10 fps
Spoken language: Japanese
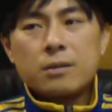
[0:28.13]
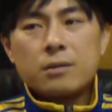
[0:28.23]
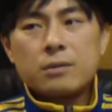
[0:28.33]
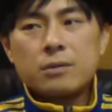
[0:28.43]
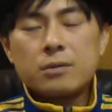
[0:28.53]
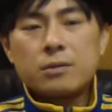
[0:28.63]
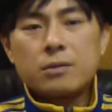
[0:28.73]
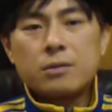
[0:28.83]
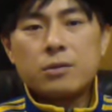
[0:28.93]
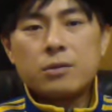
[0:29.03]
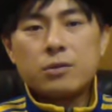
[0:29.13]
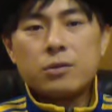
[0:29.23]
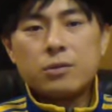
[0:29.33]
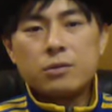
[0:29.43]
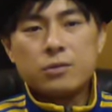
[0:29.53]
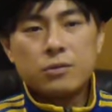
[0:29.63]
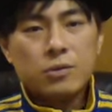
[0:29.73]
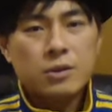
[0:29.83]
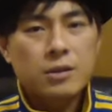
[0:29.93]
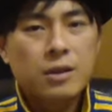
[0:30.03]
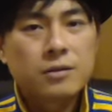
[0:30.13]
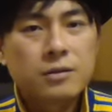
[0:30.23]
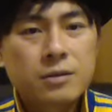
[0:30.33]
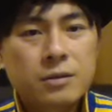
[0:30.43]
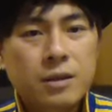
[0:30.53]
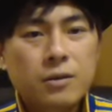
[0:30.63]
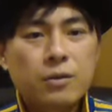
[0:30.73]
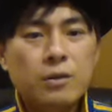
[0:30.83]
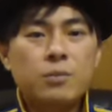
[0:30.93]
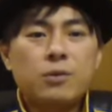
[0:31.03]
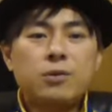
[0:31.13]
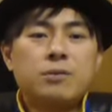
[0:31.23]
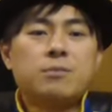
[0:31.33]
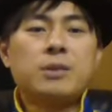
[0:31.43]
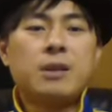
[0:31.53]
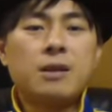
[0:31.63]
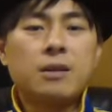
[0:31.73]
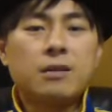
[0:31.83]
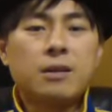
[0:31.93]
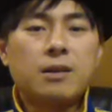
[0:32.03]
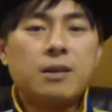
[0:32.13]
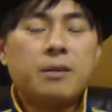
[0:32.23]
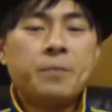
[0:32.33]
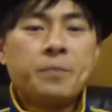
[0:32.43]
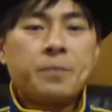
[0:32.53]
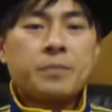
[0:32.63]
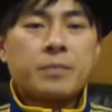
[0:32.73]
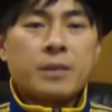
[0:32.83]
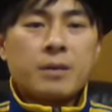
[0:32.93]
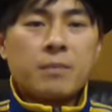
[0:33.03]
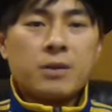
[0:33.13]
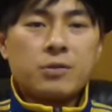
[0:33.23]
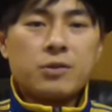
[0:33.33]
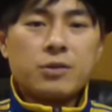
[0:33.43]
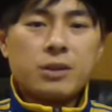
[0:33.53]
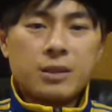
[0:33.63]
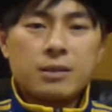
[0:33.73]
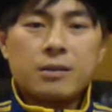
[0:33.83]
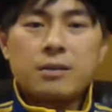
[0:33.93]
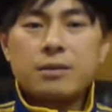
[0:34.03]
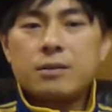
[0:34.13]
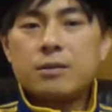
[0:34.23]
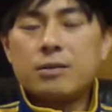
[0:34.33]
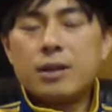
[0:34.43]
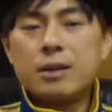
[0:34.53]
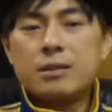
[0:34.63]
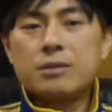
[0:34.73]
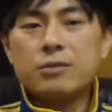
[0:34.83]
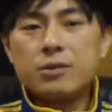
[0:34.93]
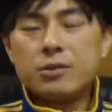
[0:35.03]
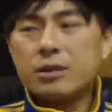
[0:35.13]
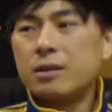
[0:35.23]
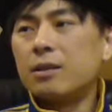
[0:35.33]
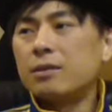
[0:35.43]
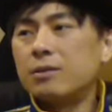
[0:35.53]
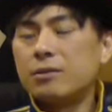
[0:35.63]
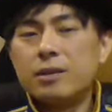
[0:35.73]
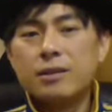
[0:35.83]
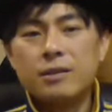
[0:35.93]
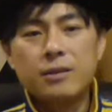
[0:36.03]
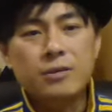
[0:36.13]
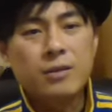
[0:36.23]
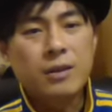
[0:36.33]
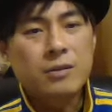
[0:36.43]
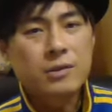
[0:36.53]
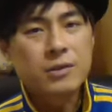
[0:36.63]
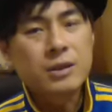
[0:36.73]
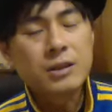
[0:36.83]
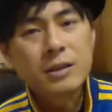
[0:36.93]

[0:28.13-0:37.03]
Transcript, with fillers: そのニューヨーク同時多発テロ陰謀論みたいなんから、まあ、宇宙人の話宇宙人が存在してるとか宇宙人